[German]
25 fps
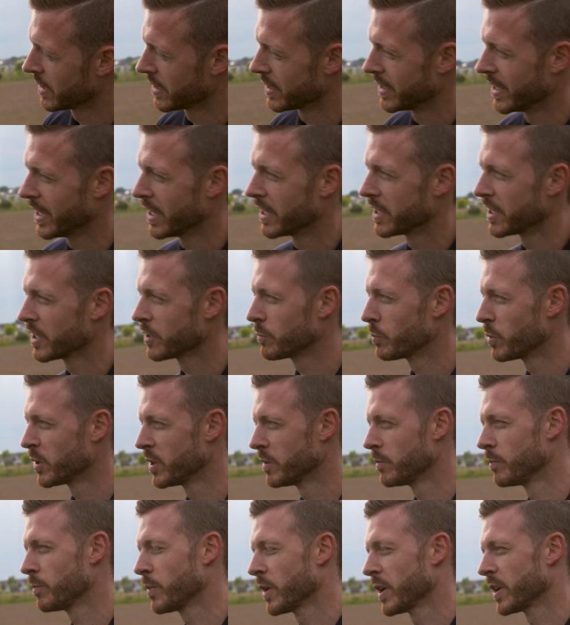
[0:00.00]
Ja, ich
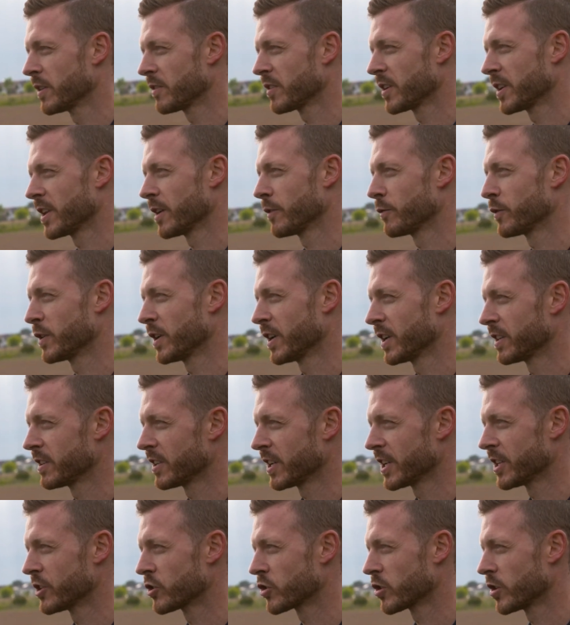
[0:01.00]
bin bei ZF der
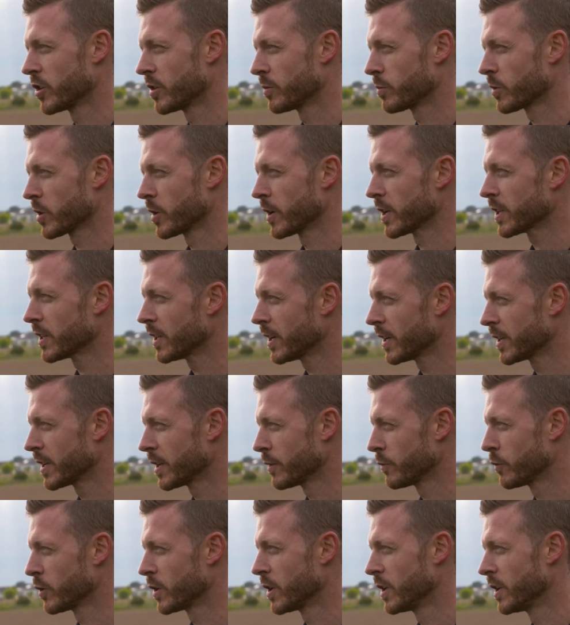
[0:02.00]
technische
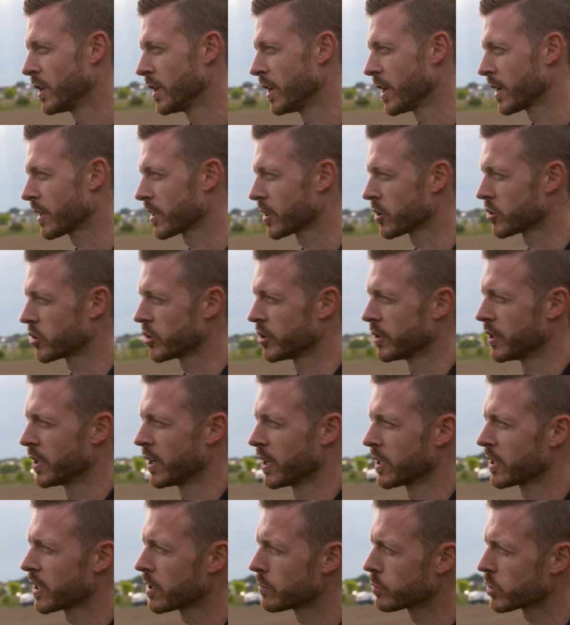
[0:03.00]
Projektleiter für den elektrischen
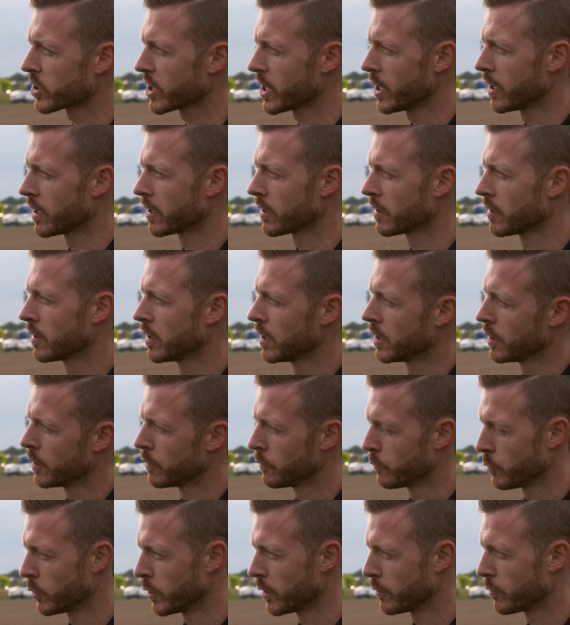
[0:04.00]
Antriebsstrang
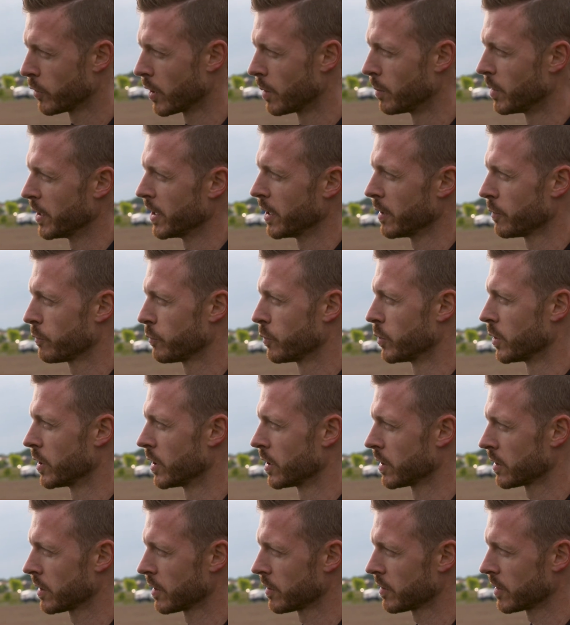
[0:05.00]
für die Formel E
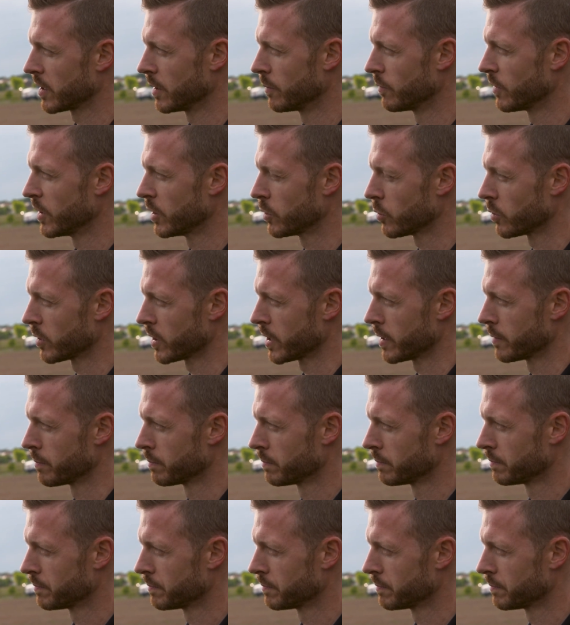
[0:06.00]
für das Team Venturi.